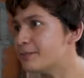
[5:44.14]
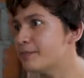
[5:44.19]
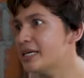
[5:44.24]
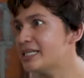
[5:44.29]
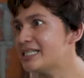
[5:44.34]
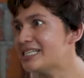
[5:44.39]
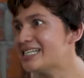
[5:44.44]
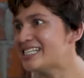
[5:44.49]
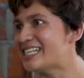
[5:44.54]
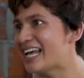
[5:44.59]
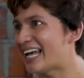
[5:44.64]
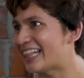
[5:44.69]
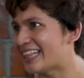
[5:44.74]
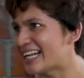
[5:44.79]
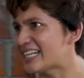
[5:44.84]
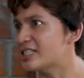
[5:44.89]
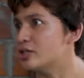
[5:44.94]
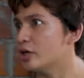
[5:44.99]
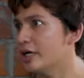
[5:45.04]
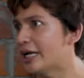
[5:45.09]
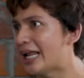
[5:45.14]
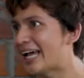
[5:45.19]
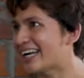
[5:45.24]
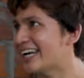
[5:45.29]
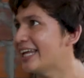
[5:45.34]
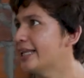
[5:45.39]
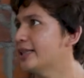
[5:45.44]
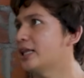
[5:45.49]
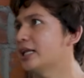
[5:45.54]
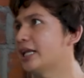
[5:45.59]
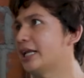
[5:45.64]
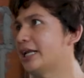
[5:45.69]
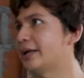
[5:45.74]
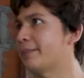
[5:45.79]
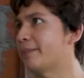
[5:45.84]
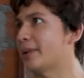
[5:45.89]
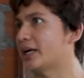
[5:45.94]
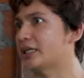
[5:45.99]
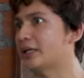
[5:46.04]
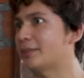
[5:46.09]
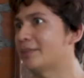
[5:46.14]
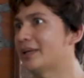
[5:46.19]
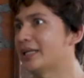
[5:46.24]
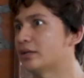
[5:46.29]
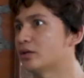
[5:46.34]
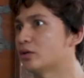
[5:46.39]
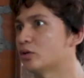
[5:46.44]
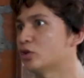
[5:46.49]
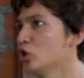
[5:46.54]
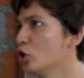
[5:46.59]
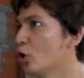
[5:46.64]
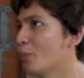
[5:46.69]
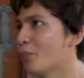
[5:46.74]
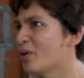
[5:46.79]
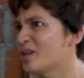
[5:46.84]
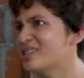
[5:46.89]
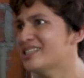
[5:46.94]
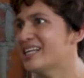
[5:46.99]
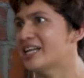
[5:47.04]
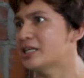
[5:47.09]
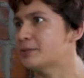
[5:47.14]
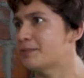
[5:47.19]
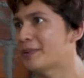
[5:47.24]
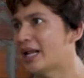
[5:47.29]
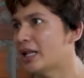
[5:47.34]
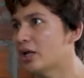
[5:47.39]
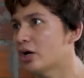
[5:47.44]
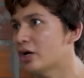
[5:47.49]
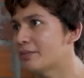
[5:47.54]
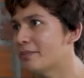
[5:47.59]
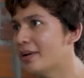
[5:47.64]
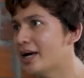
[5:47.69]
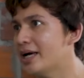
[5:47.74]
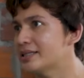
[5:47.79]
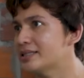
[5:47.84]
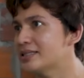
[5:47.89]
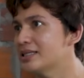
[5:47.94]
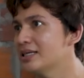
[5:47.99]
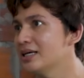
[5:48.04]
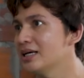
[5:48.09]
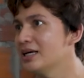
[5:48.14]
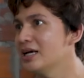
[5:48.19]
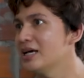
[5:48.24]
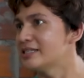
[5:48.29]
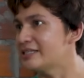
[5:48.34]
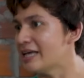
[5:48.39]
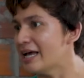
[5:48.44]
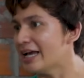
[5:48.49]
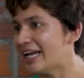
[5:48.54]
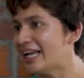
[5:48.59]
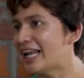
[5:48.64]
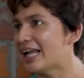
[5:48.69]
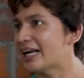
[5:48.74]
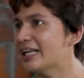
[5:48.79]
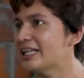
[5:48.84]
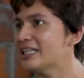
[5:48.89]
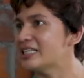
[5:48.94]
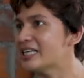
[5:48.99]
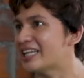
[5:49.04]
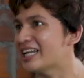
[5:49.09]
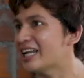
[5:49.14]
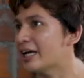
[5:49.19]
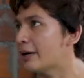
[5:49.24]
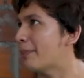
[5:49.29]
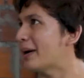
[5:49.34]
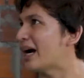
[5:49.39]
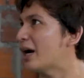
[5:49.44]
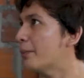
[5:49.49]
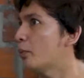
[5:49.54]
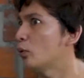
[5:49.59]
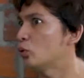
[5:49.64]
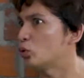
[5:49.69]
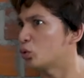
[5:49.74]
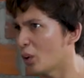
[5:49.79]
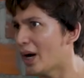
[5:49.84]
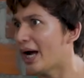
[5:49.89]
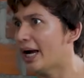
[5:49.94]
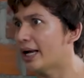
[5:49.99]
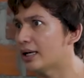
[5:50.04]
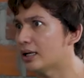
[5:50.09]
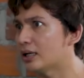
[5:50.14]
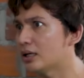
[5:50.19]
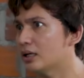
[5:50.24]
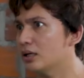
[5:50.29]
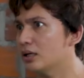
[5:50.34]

meses de atraso de la renta del departamento. Yo no puedo estar esperándoles más. Saben que la renta se tiene que pagar puntual.